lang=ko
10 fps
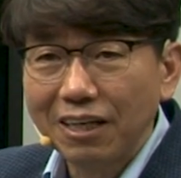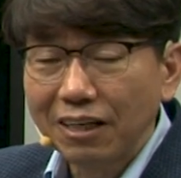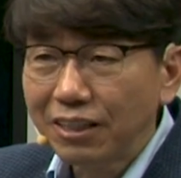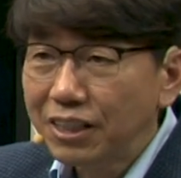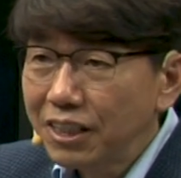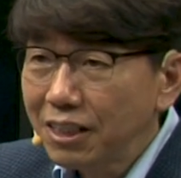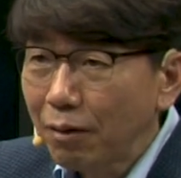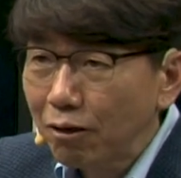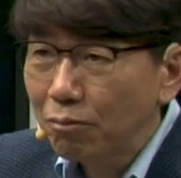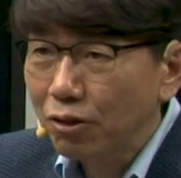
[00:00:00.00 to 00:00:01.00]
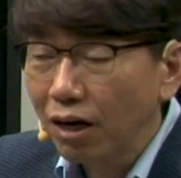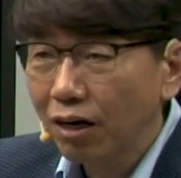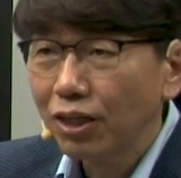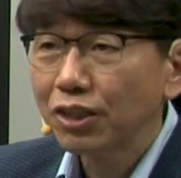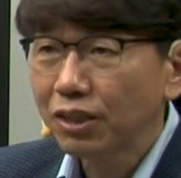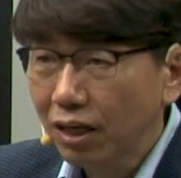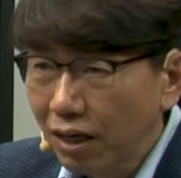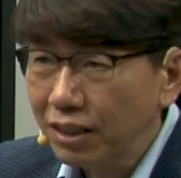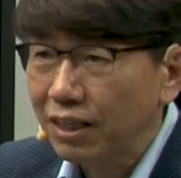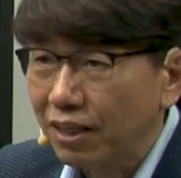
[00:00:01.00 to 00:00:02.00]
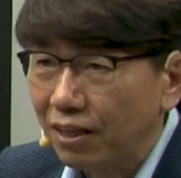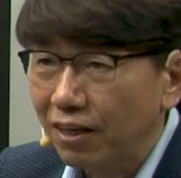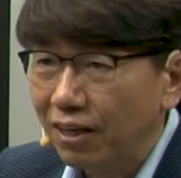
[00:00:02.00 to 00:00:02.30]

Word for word: 근데 인이 바로 뭐냐? 사랑이에요.